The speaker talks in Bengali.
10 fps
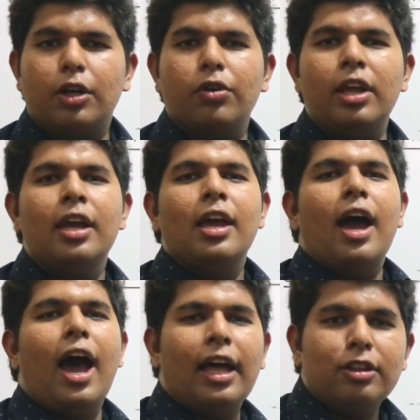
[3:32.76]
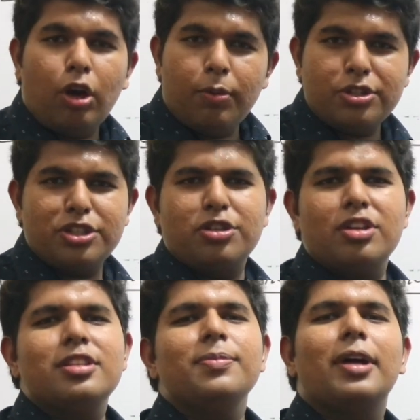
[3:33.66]
একটা করে হাত
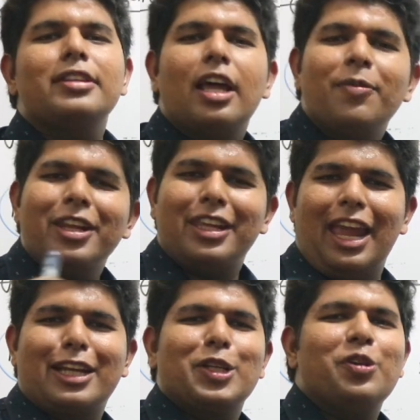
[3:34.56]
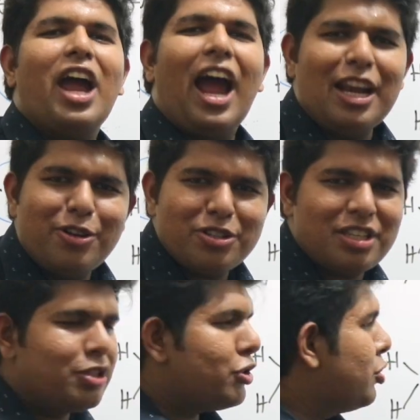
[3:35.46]
অবশিষ্ট আছে তার মানে কি একটা করে
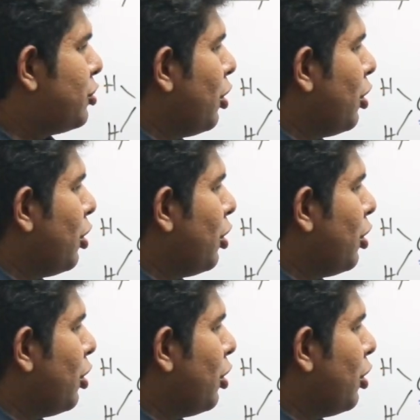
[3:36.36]
হাইড্রোজেন